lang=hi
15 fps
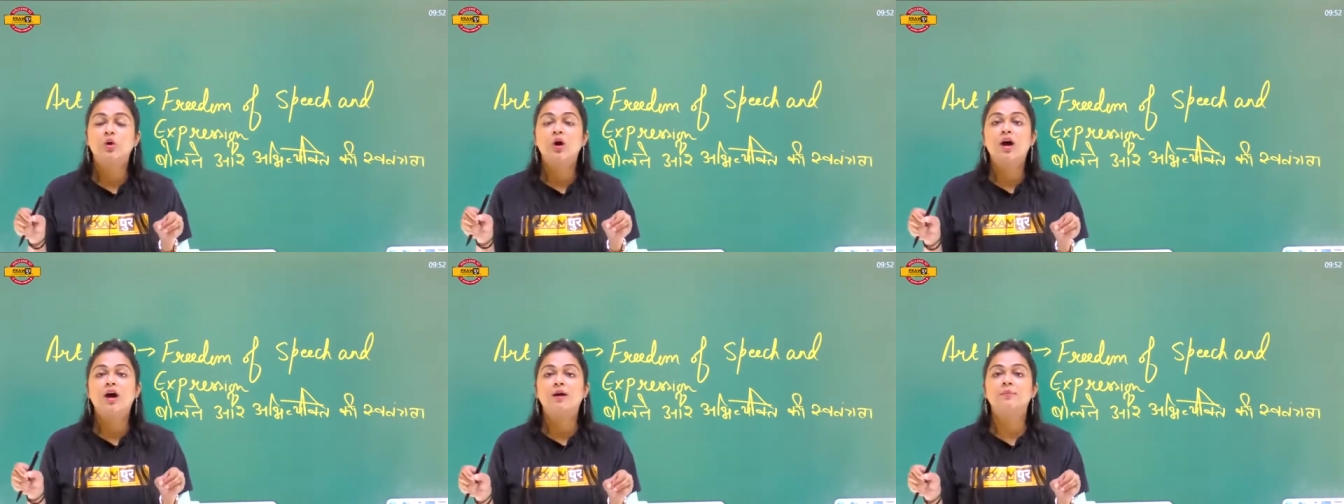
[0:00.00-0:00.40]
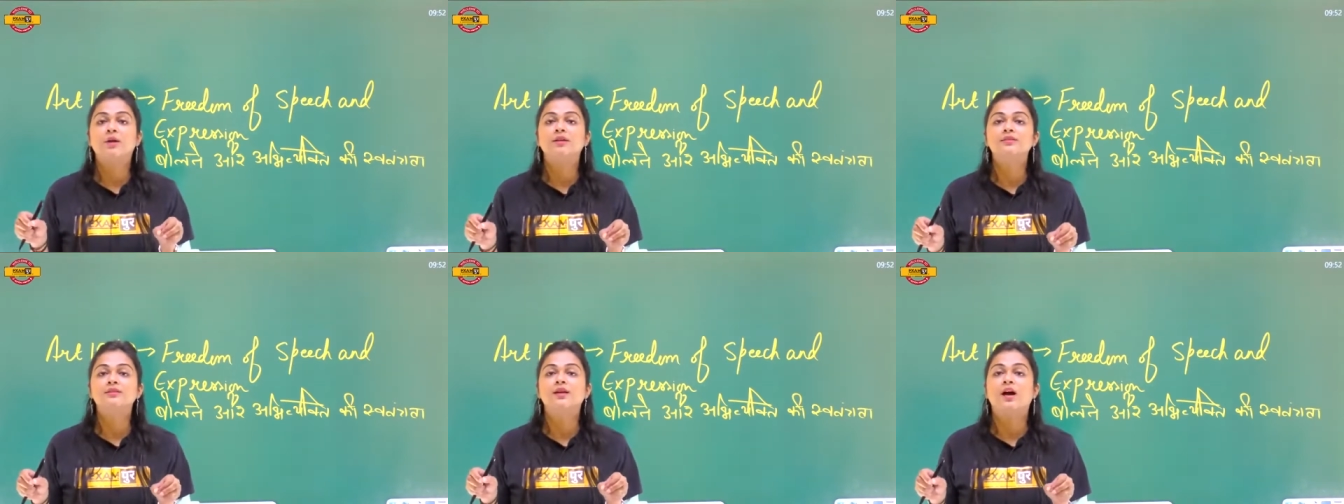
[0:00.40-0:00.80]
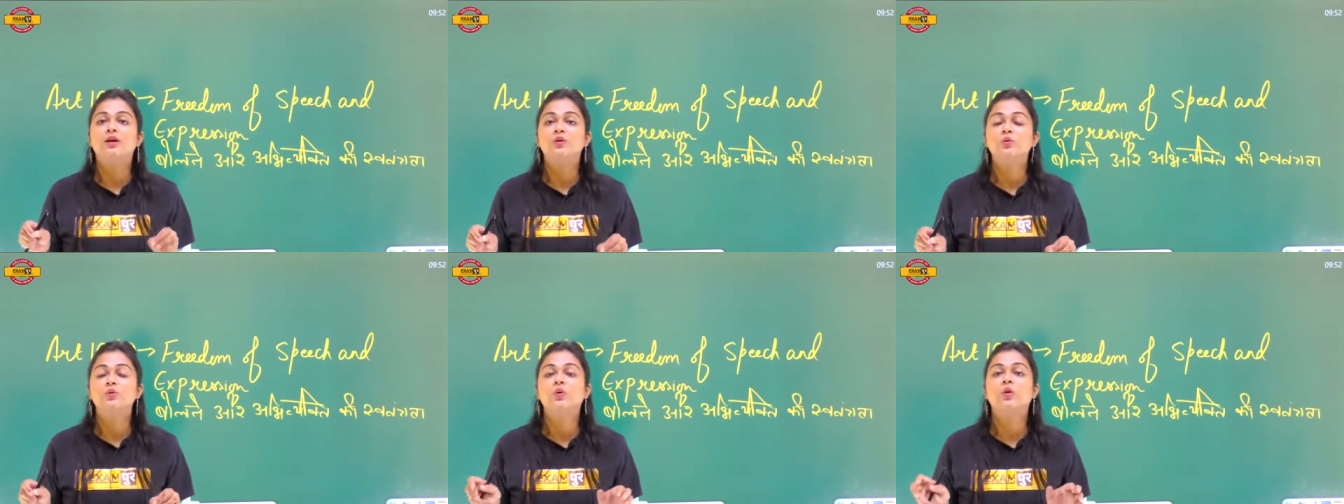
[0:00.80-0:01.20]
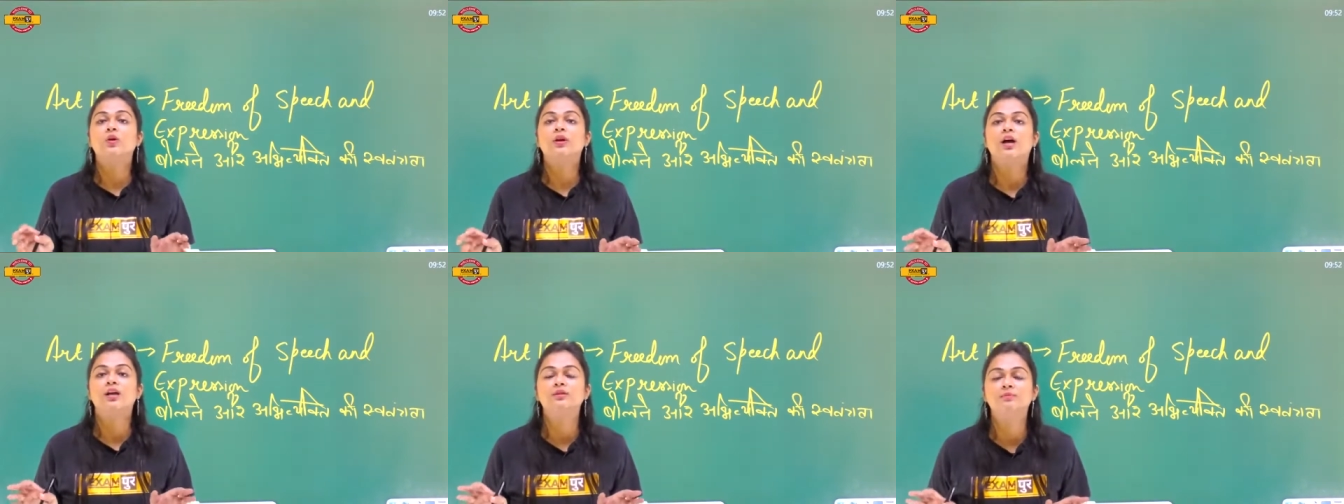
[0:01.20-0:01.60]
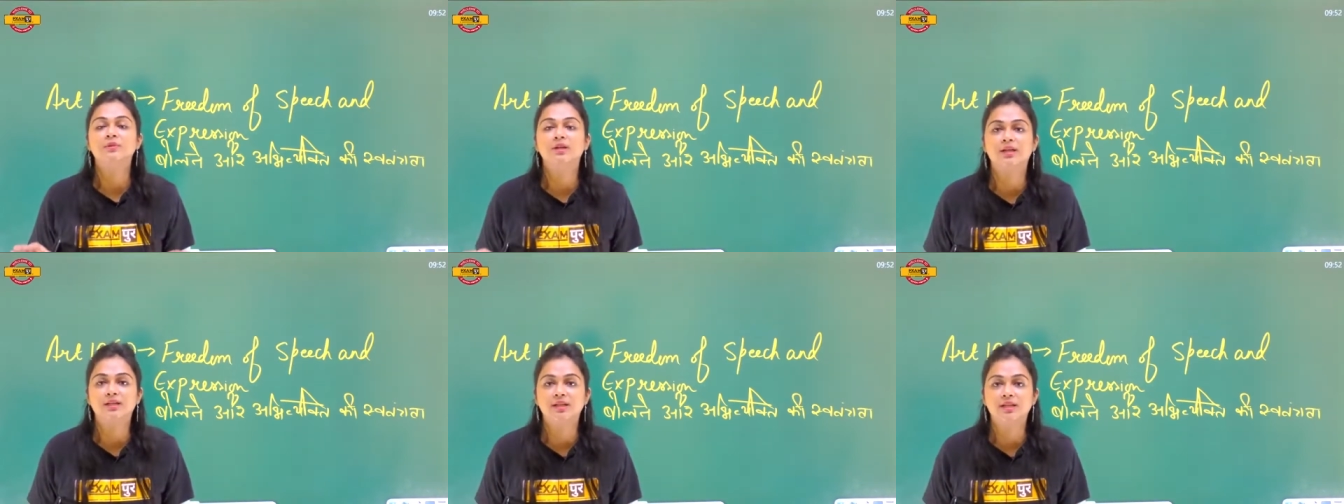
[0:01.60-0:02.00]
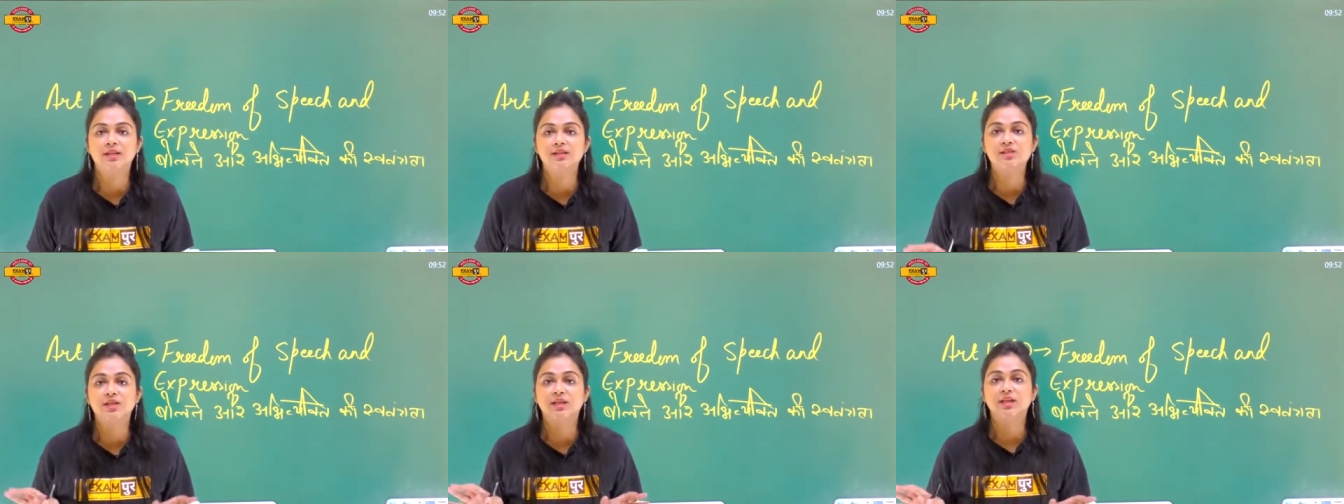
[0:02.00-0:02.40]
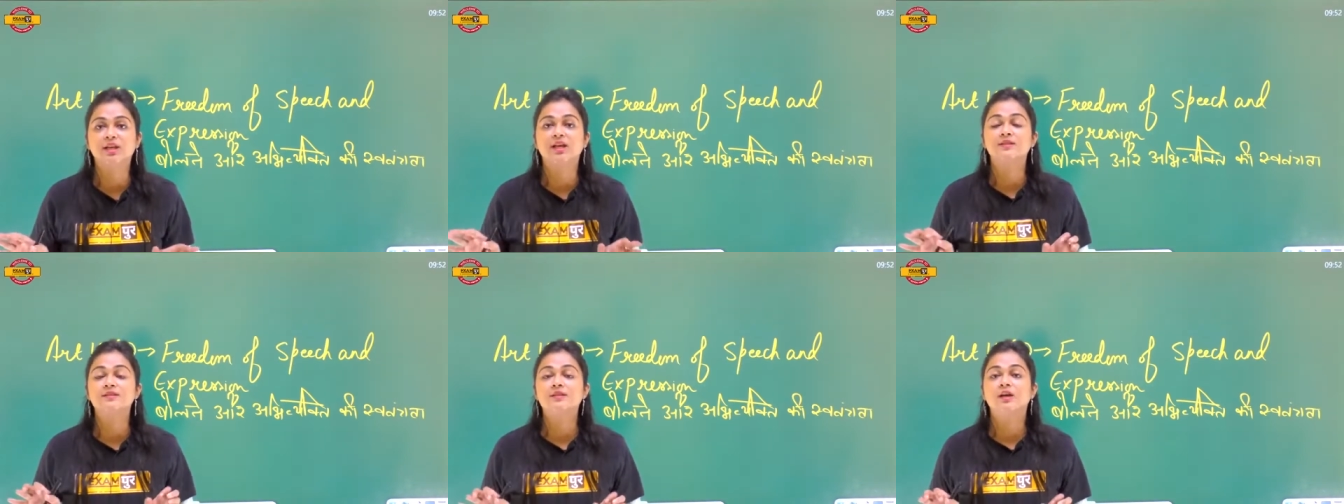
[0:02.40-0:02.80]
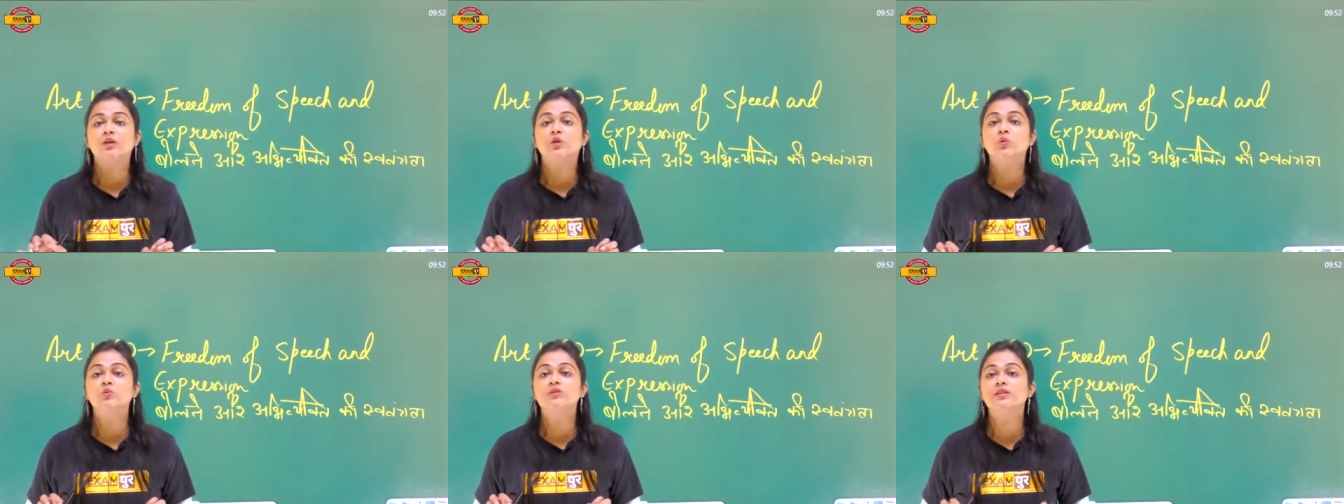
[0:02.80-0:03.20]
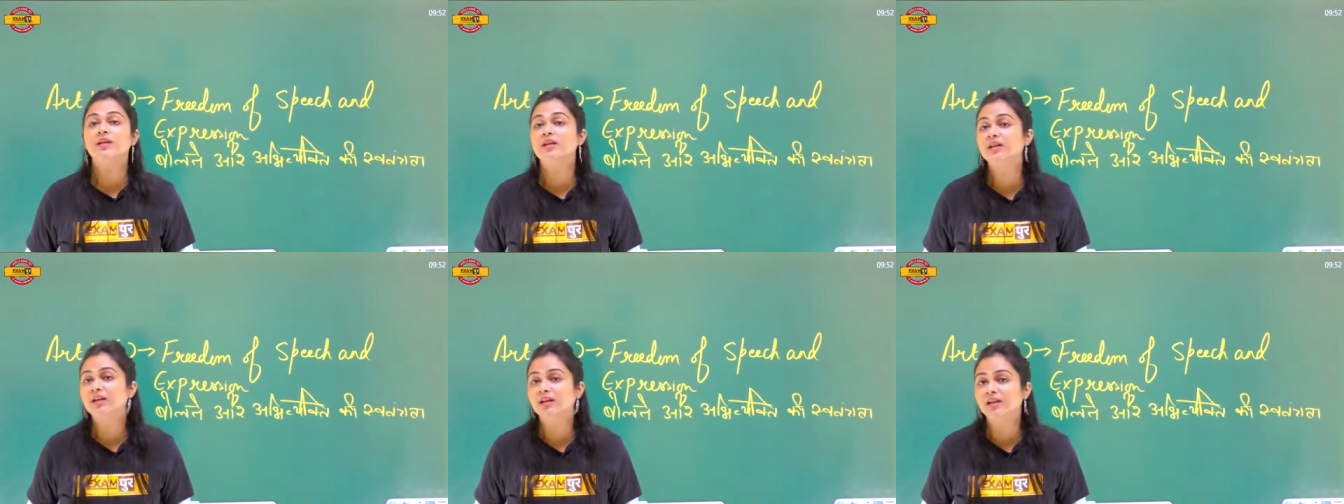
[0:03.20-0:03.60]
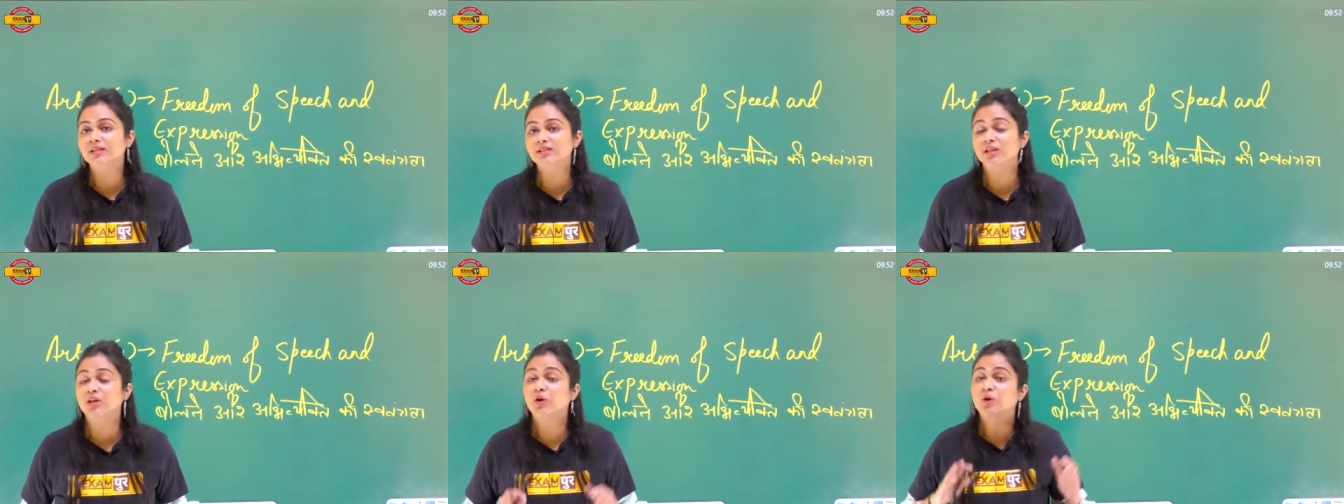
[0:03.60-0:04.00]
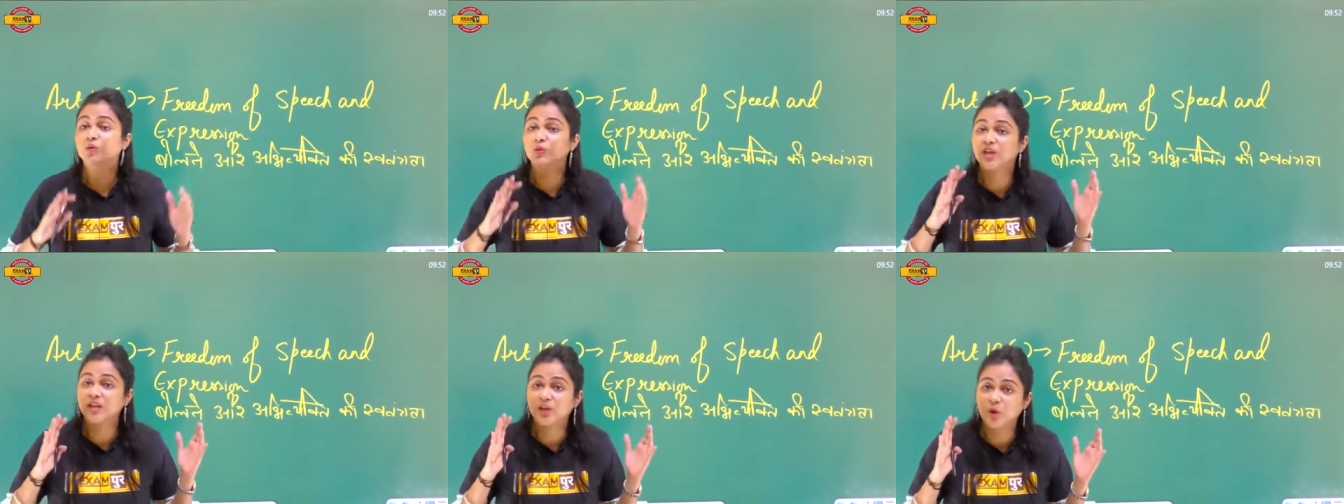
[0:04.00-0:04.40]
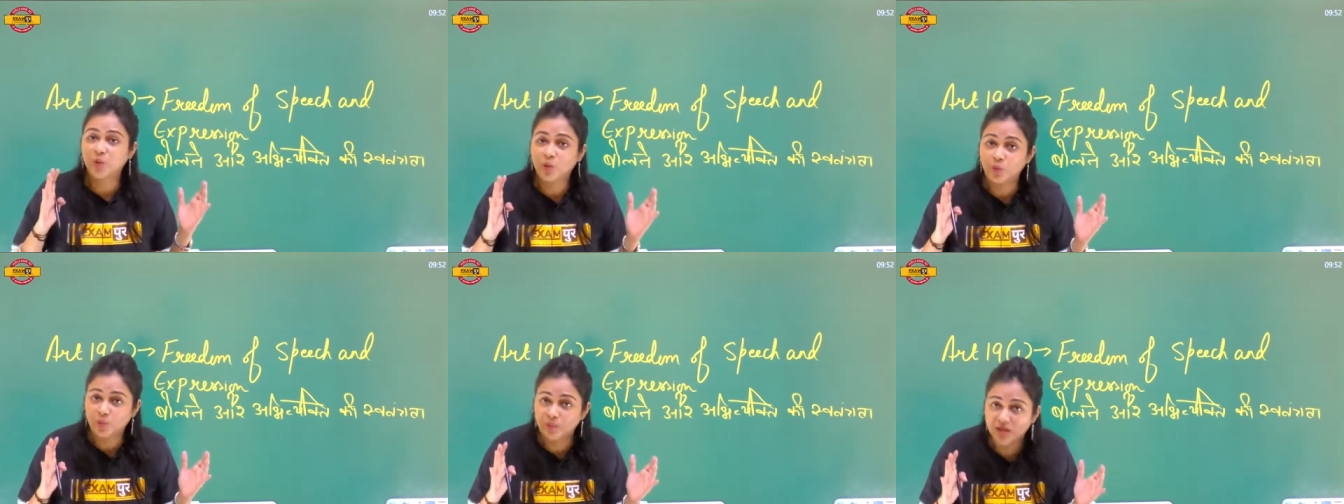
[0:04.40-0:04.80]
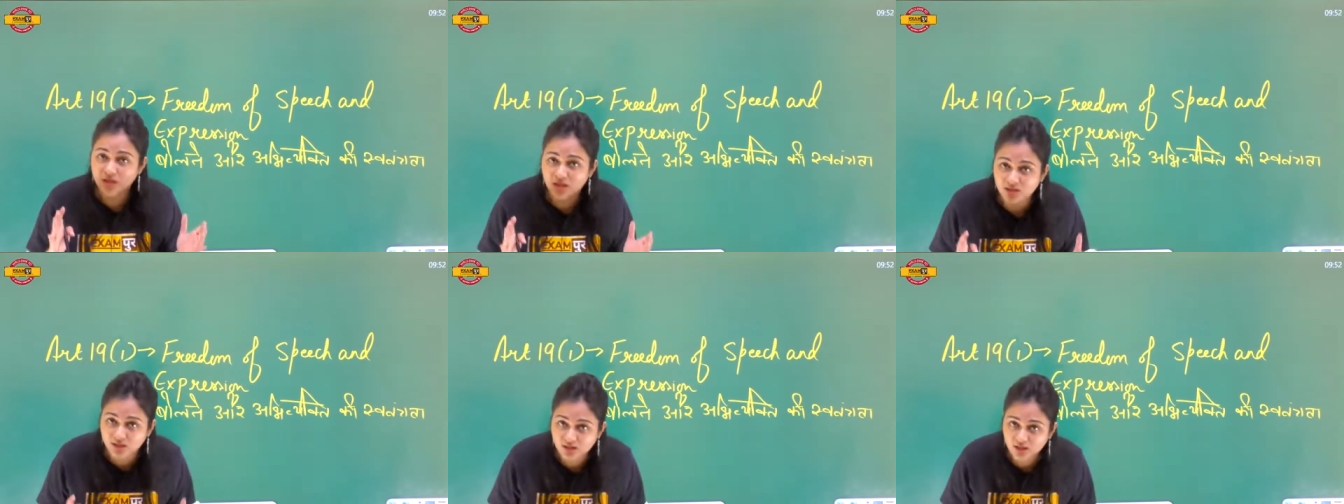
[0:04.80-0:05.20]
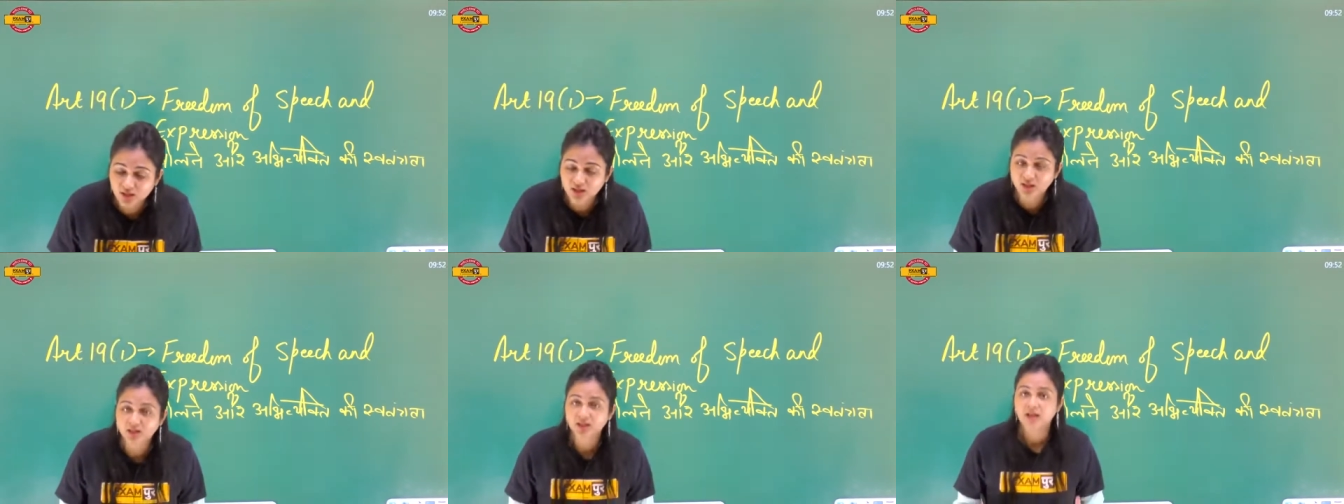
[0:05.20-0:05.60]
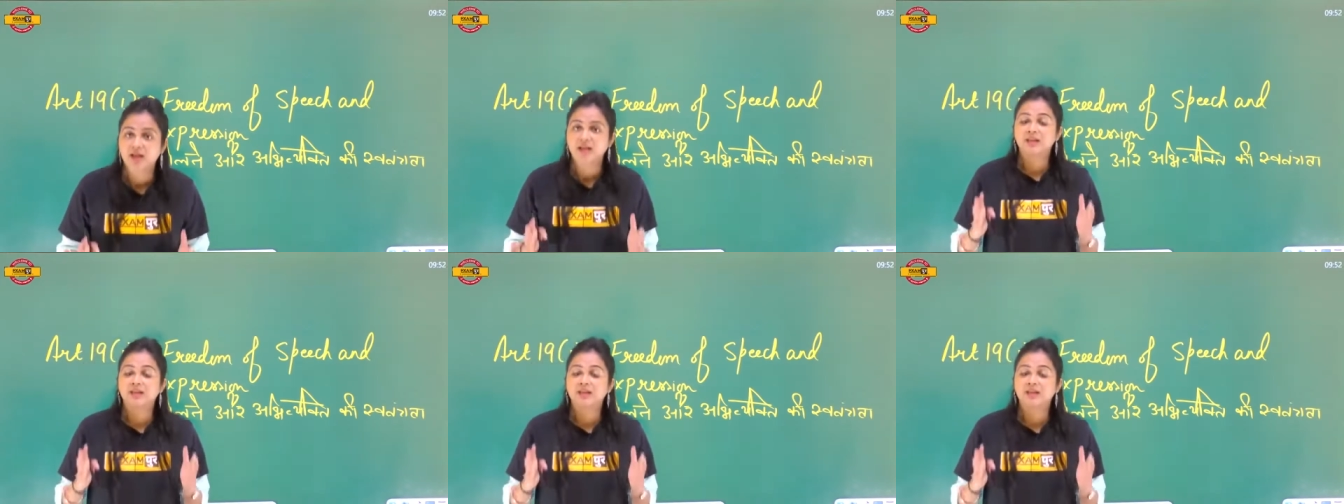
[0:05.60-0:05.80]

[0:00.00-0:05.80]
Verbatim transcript: तो हमें इस कानून को ख़त्म कर देना चाहिए या इसका यूज़ नहीं करना चाहिए और उन्हें ये उम्मीद थी